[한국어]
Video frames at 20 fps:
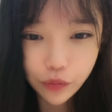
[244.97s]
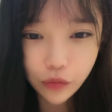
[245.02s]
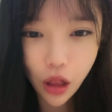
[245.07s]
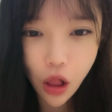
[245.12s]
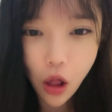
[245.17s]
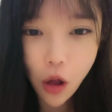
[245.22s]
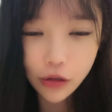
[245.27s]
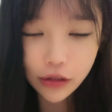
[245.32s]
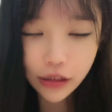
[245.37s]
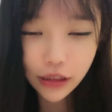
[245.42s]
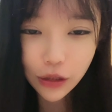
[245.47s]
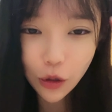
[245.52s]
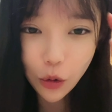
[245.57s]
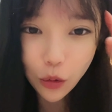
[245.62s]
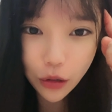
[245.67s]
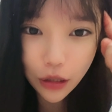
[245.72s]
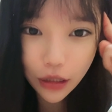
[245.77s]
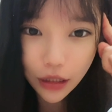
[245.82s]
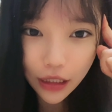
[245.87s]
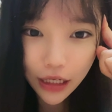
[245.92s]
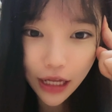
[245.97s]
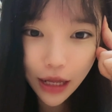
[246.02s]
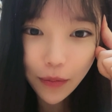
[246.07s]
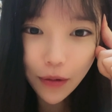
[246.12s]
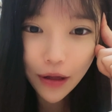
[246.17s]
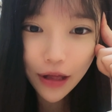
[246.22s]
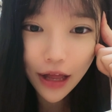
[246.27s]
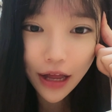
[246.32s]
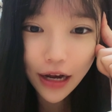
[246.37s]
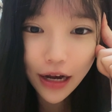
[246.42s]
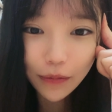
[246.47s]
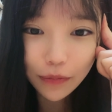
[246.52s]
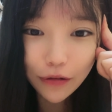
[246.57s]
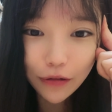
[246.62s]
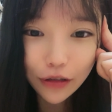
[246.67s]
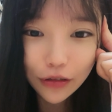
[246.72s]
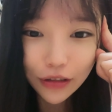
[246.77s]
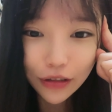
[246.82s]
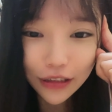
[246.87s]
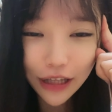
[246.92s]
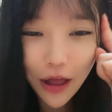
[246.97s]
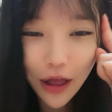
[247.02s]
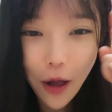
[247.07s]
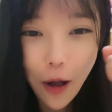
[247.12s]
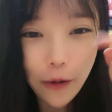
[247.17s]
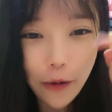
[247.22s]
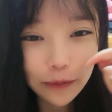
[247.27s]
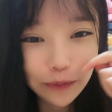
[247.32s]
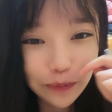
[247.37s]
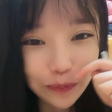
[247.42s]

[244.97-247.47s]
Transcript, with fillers: 언니 오늘 TMI 하나 풀어주세요